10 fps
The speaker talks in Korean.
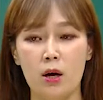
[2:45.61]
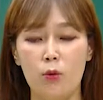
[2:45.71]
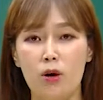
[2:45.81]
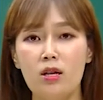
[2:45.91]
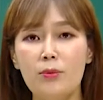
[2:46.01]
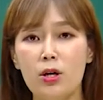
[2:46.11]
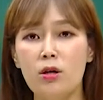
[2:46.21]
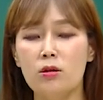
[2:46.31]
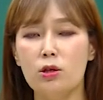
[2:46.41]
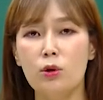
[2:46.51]

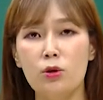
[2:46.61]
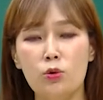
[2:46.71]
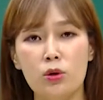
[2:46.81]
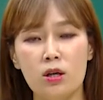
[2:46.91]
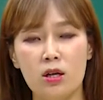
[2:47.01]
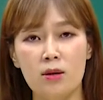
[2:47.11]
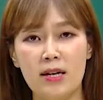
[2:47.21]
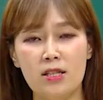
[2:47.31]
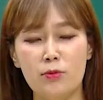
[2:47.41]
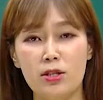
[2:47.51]
왜냐하면 지원 동기를
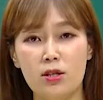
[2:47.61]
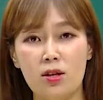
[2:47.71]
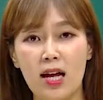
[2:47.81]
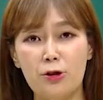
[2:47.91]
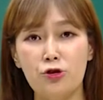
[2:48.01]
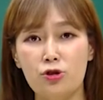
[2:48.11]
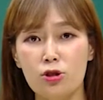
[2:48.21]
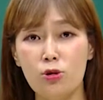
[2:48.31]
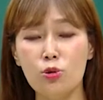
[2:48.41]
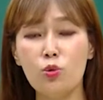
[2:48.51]
말씀하실 때 단순히
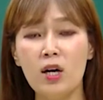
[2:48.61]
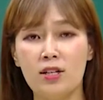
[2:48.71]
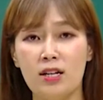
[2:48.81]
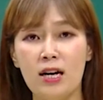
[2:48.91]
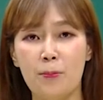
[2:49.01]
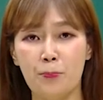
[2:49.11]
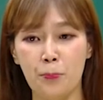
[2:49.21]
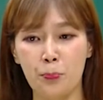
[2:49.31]
선호도가 아니라